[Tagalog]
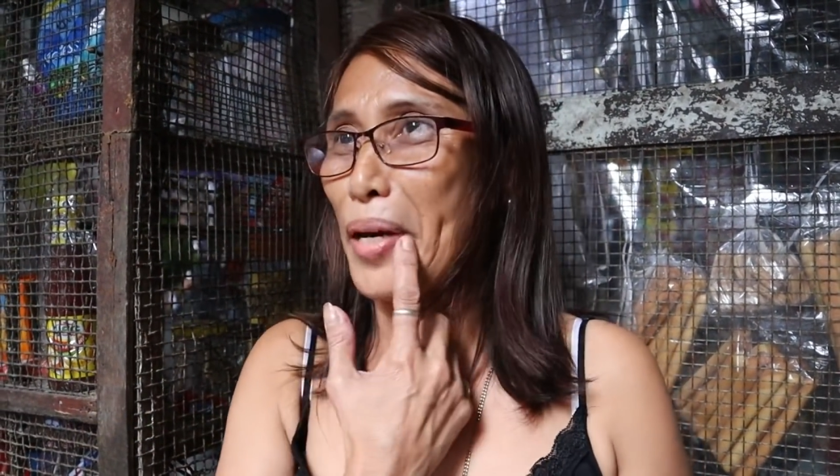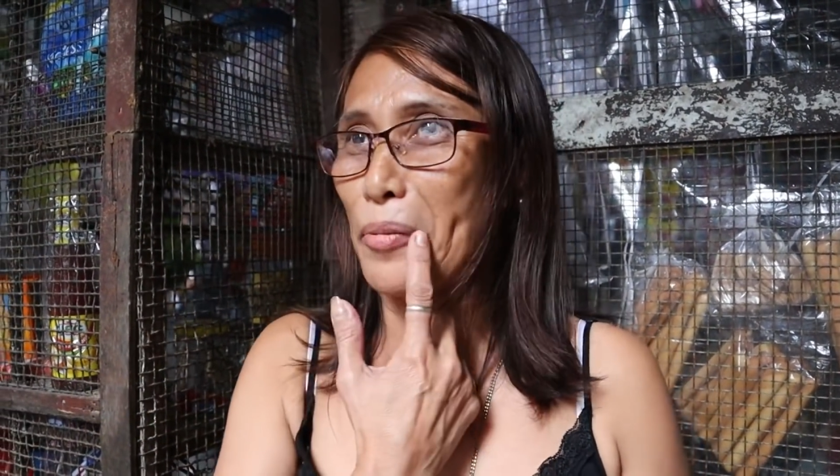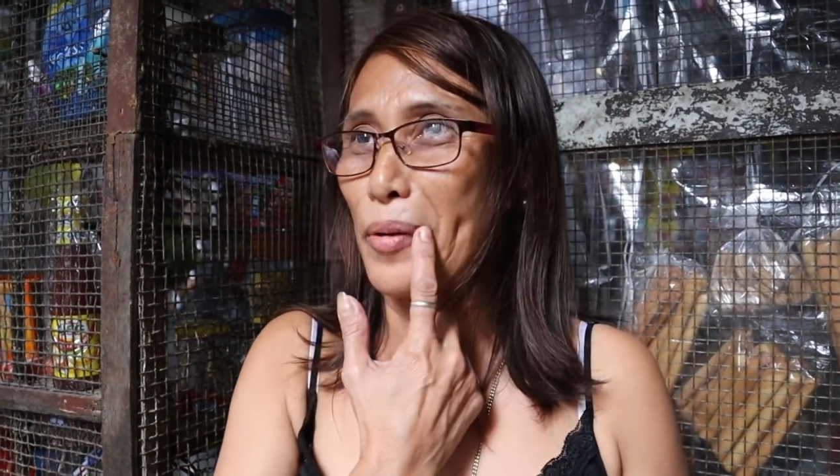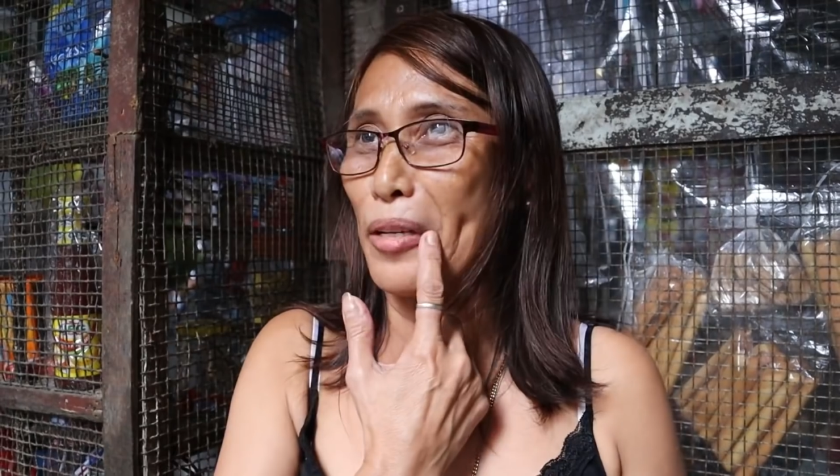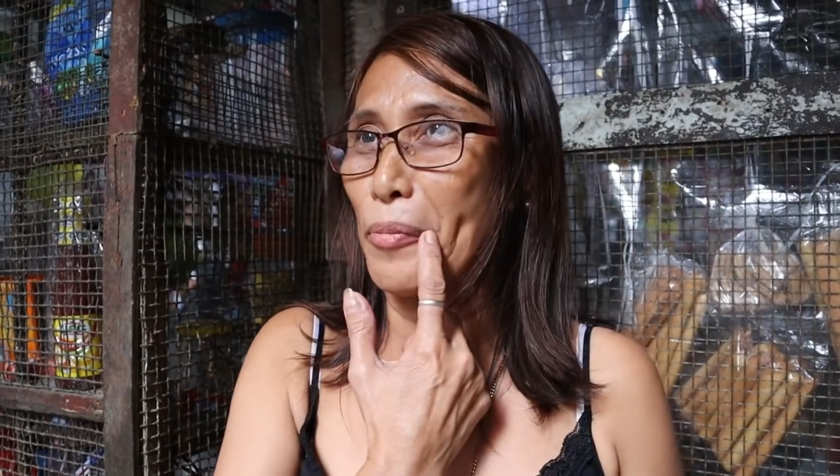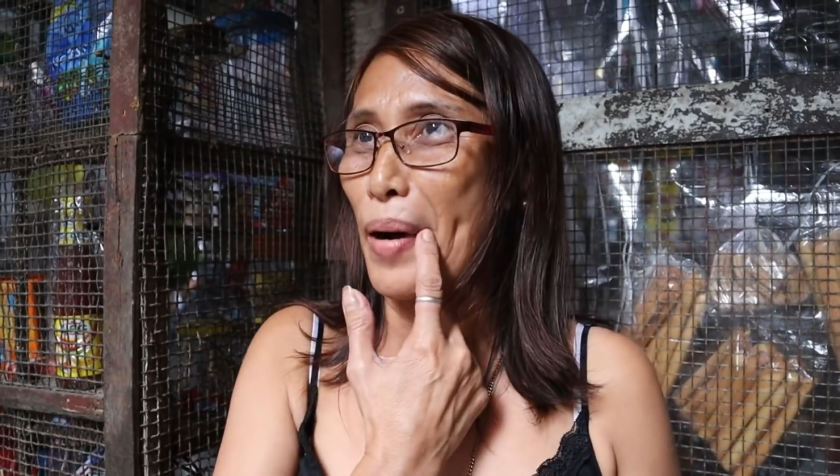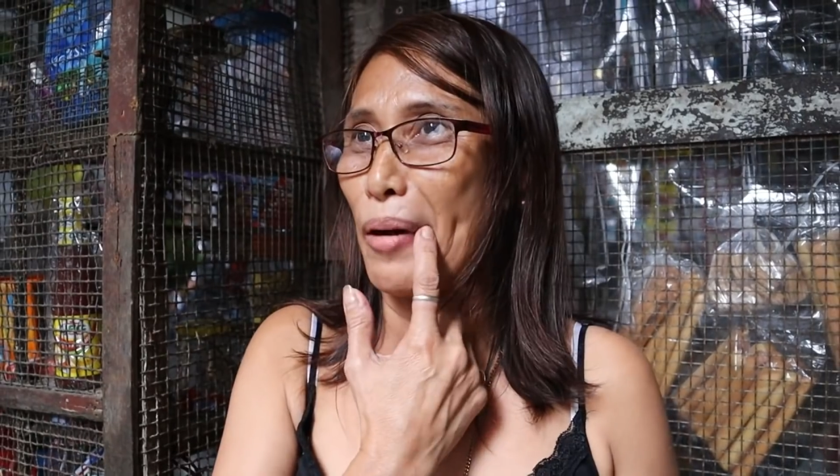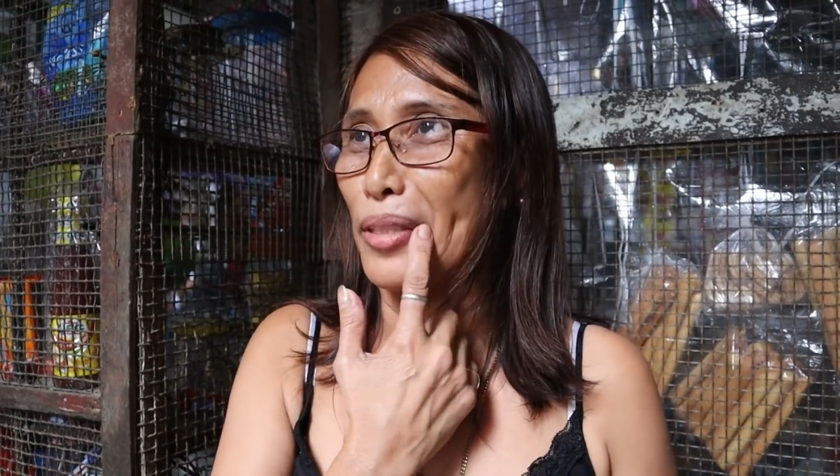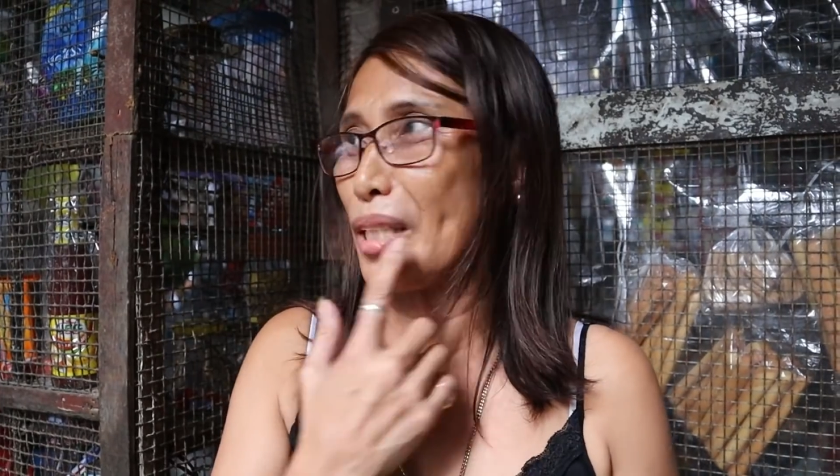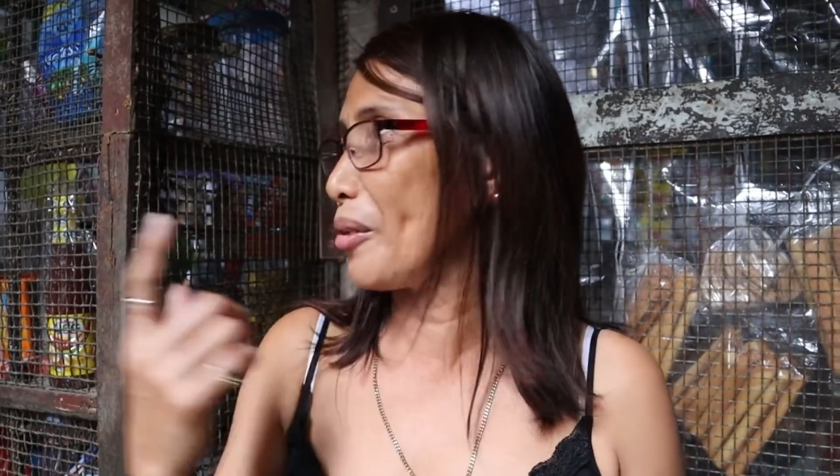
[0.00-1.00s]
ano, ano
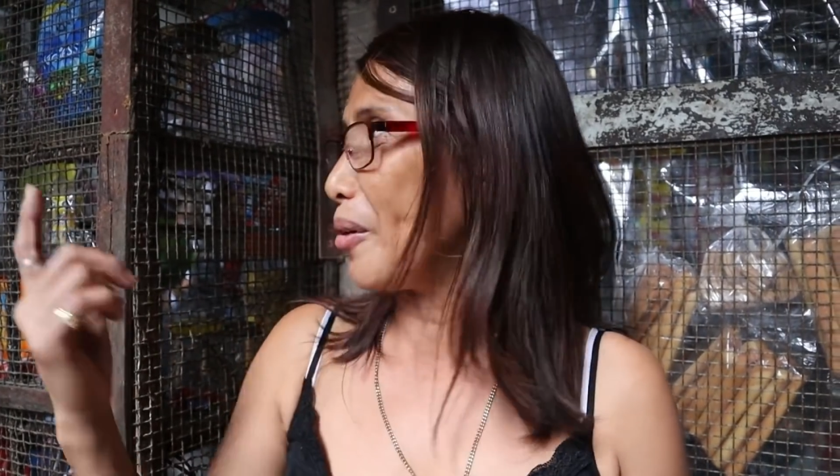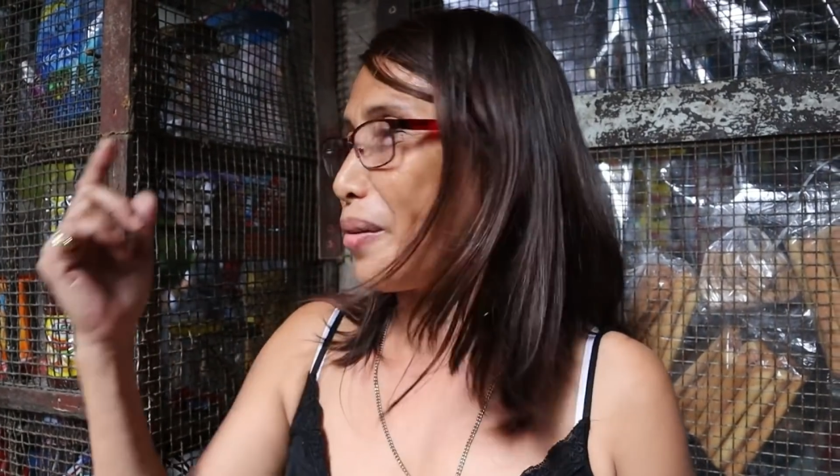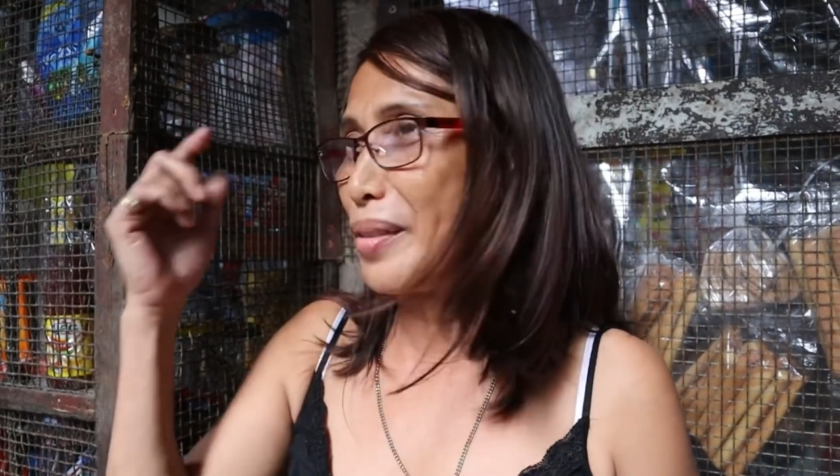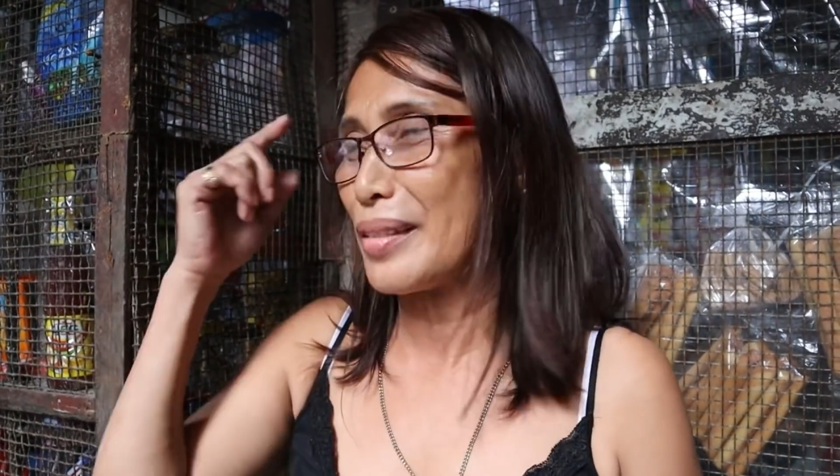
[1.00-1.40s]
pa ako dito.